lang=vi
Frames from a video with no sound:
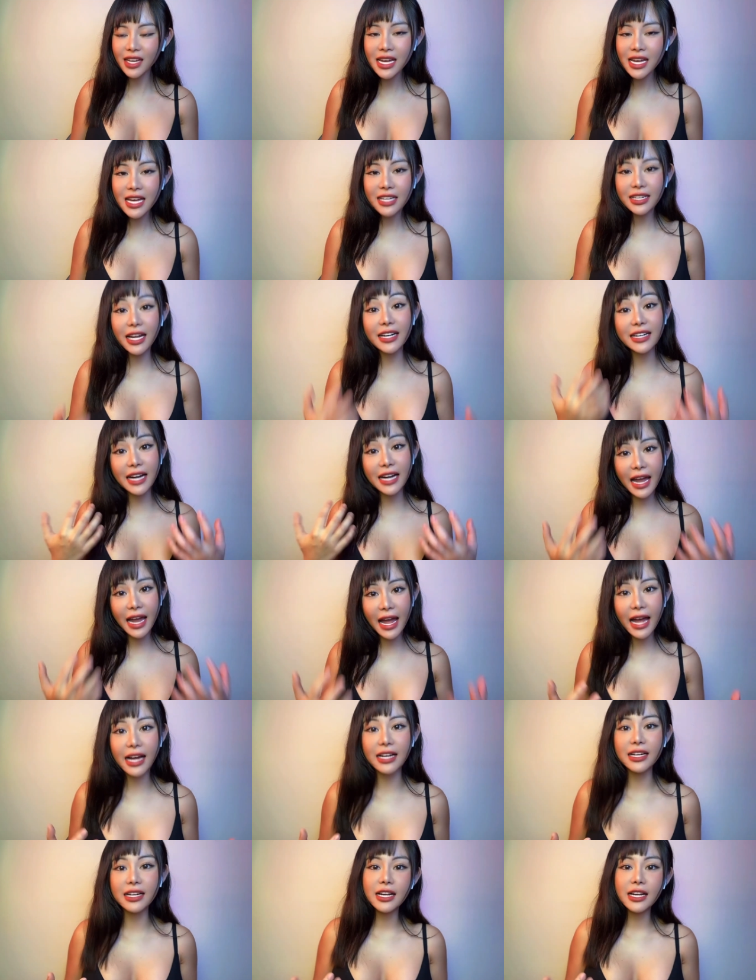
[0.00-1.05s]
thành
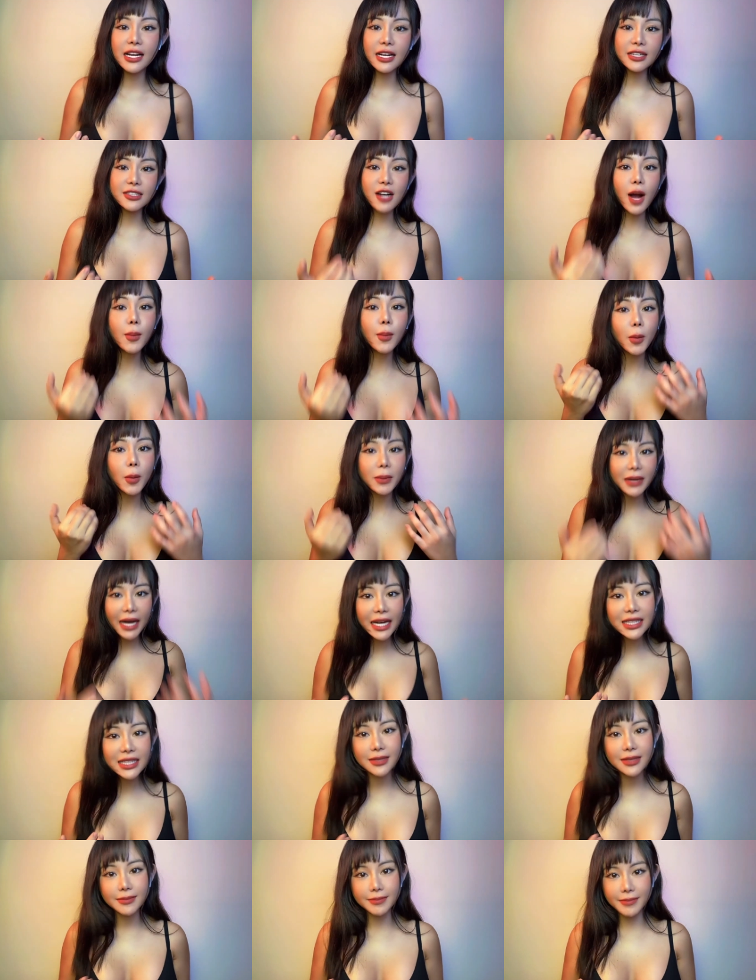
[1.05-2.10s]
ra có một
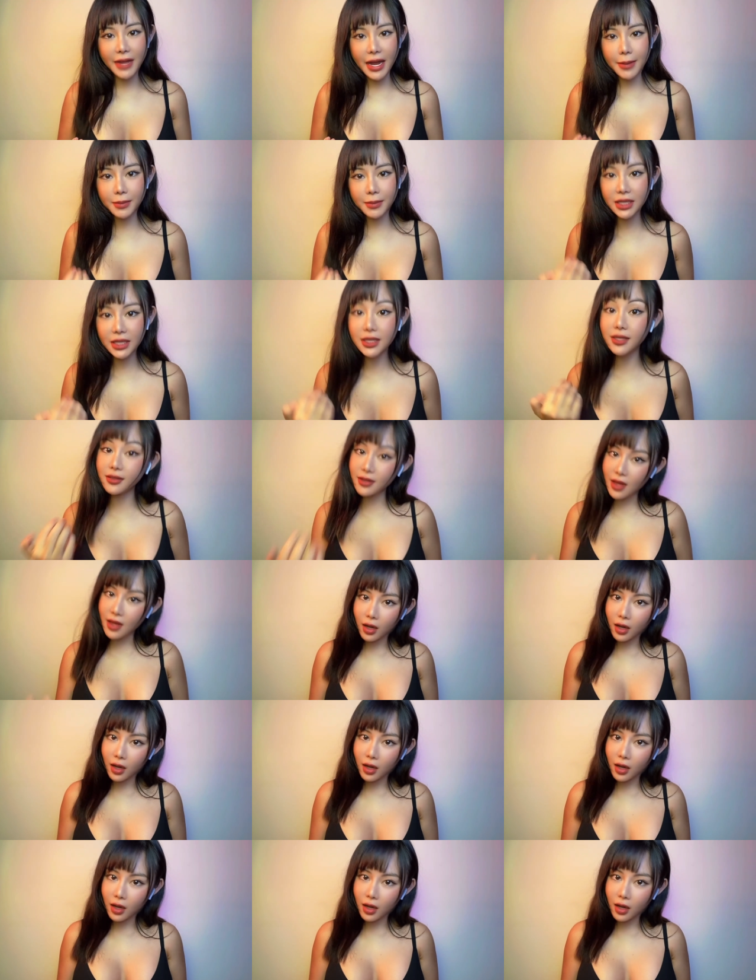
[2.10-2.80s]
cách mà em minh hướng